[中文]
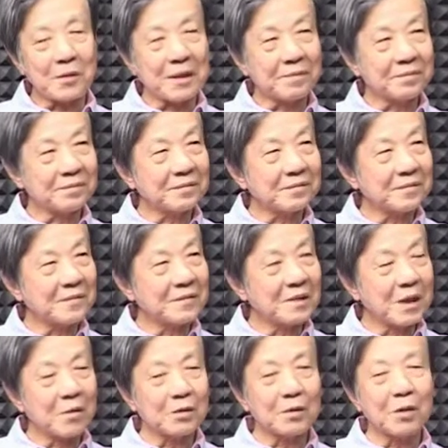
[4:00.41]
院。嗯哼，
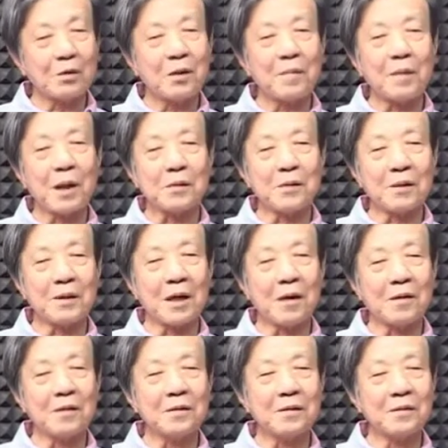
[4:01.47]
那我偷偷跑去
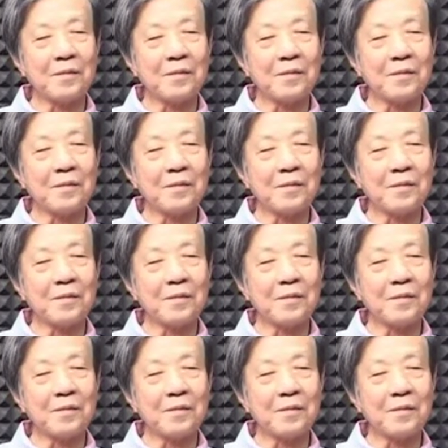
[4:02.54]
考。